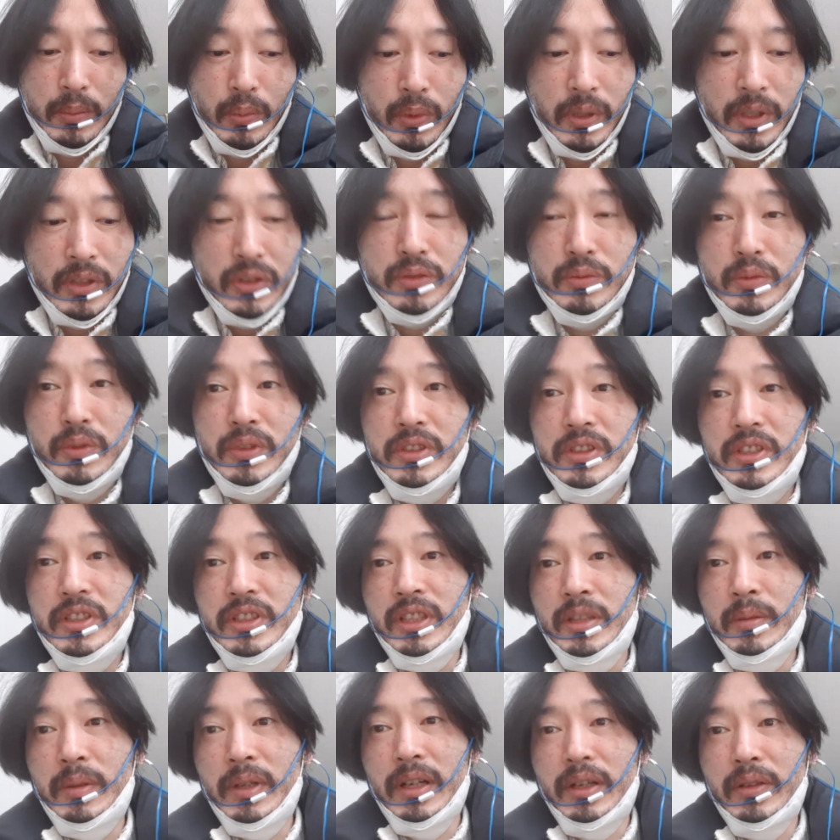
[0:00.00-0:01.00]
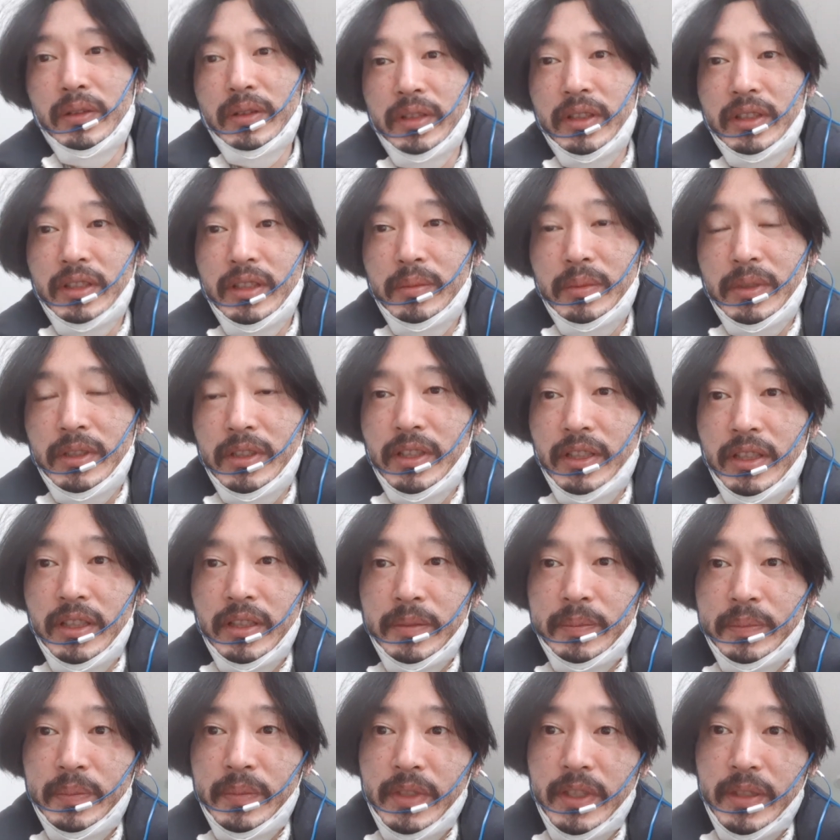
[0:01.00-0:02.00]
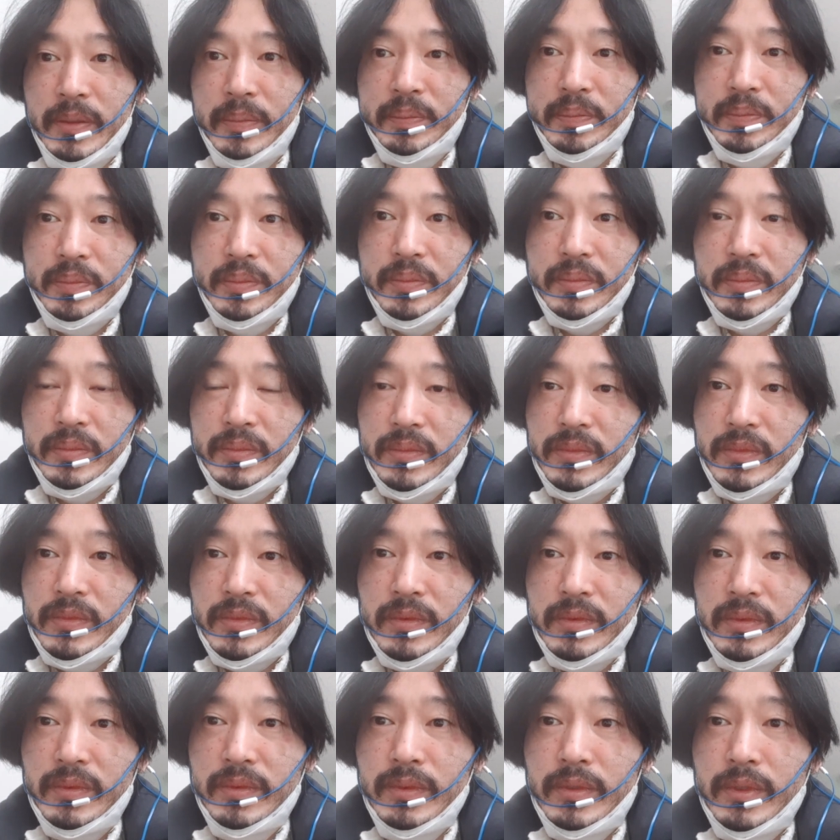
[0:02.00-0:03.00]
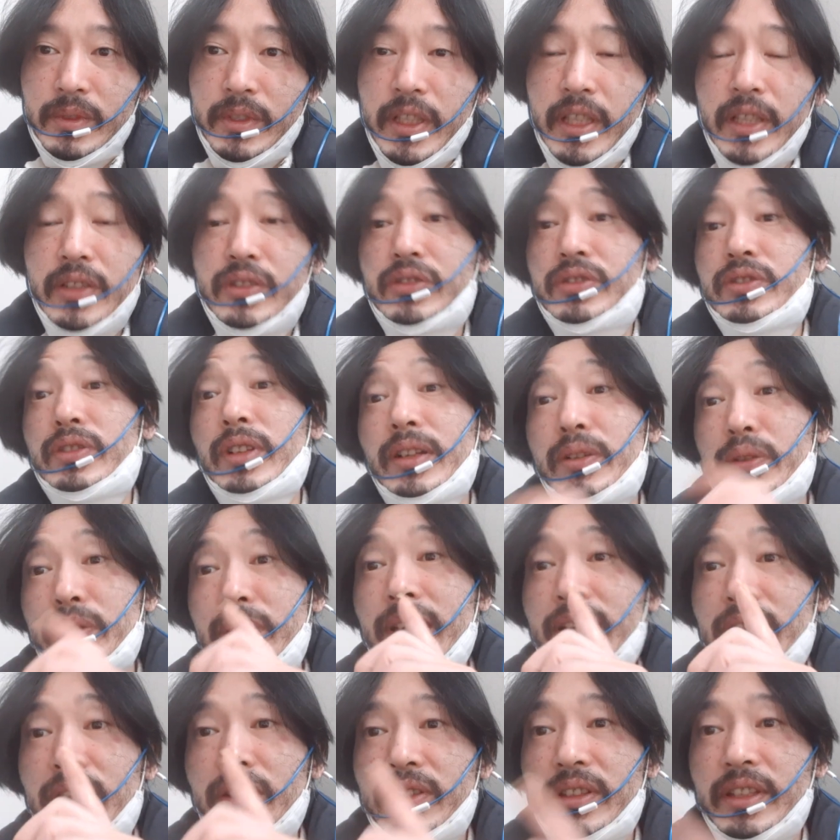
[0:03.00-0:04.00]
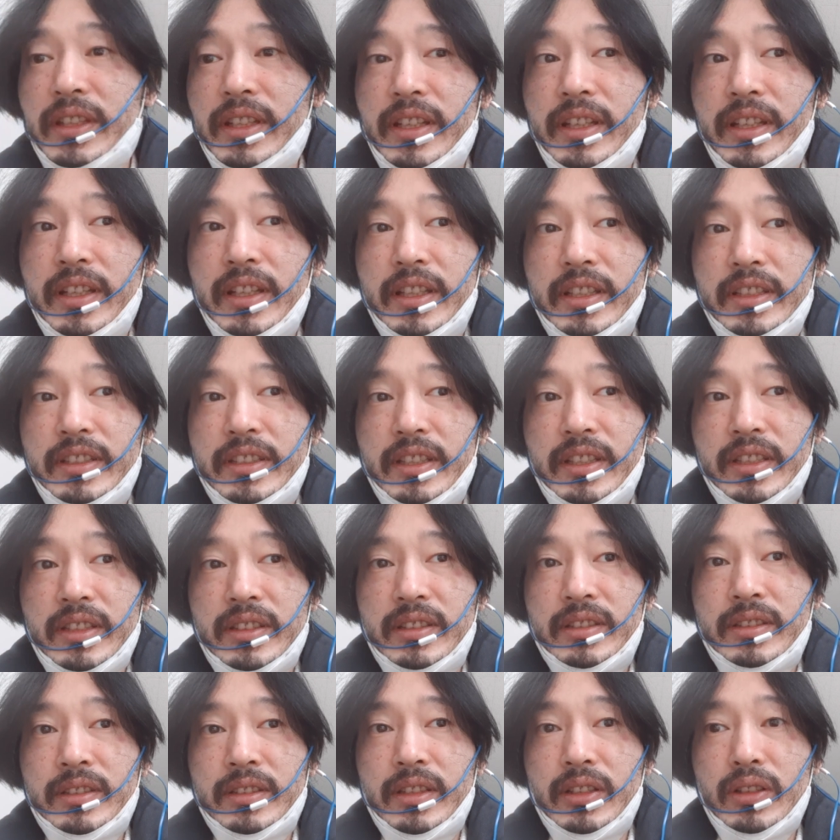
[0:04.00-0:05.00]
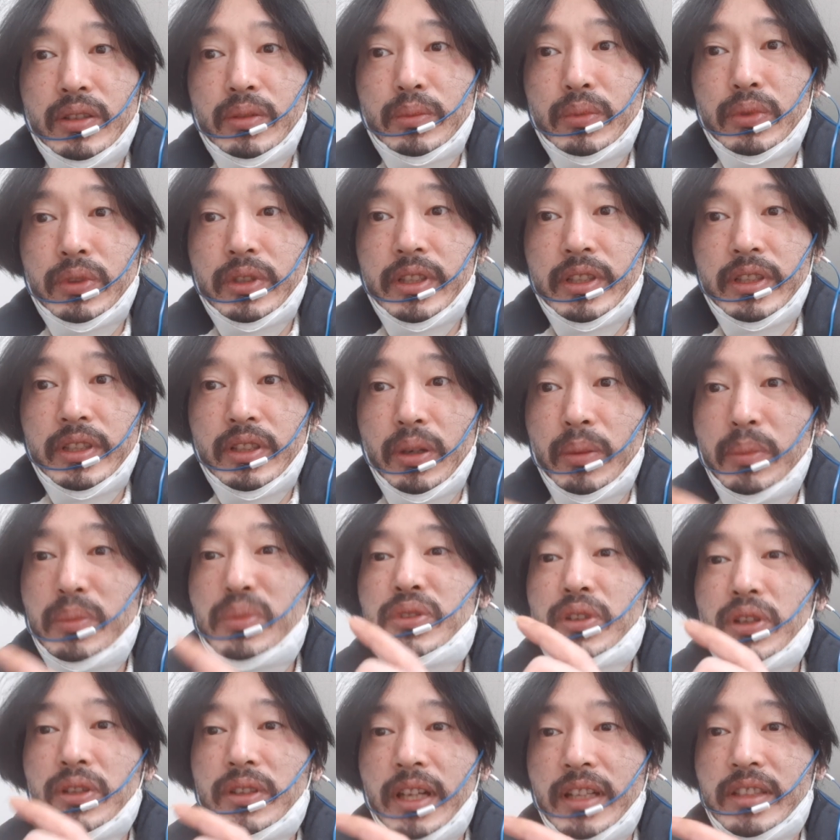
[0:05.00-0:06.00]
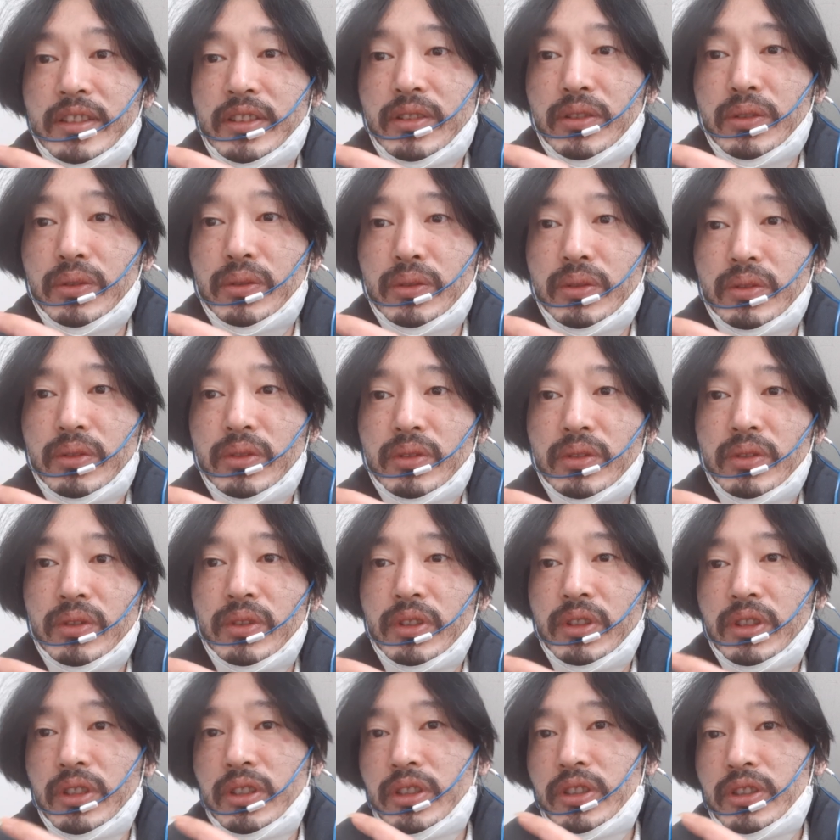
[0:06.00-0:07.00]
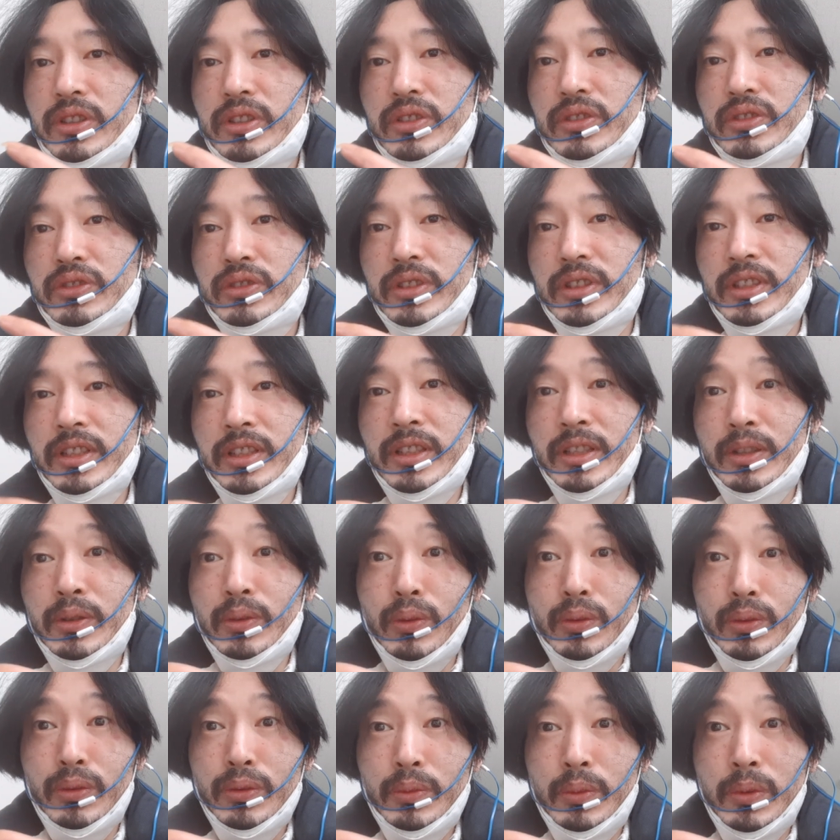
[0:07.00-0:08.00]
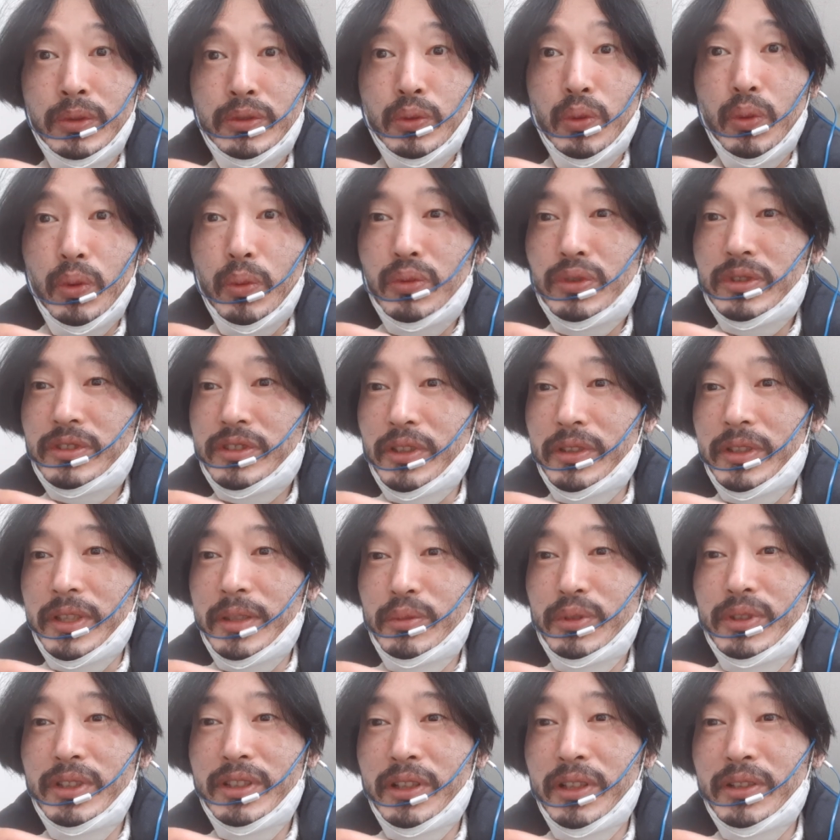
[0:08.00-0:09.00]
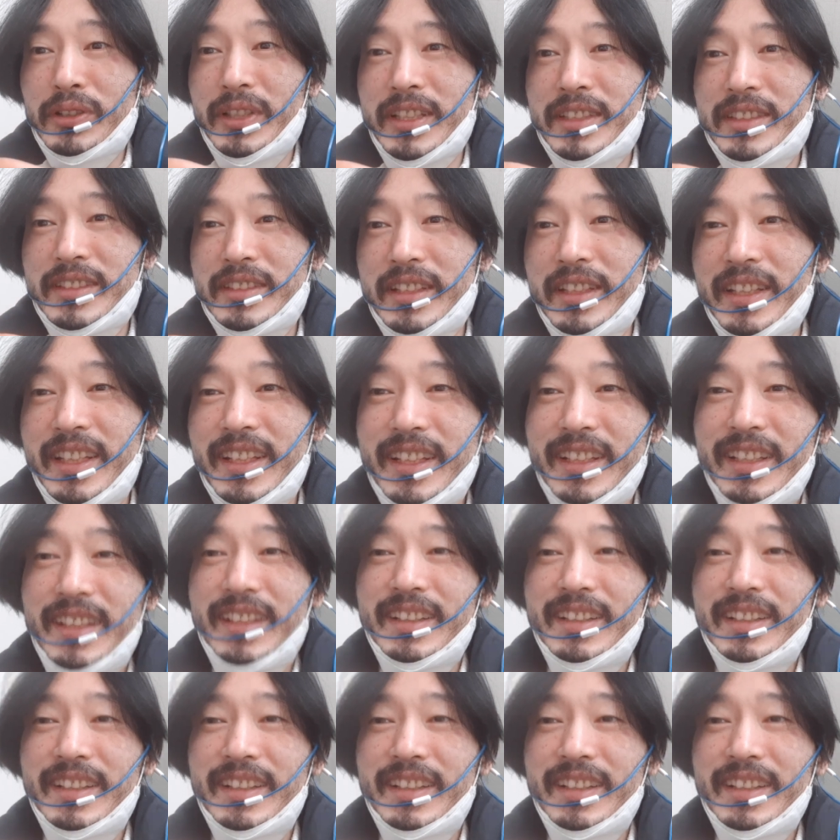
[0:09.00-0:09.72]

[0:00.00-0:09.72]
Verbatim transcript: 모래주머니 이렇게 막 하고 그랬단 말이야. 근데 제가 중학교 1학년 때 이제 드래곤볼이 엄청 났었고 중1 때 오, 벌써 5분을 썼네. 물리 컨텐츠인데.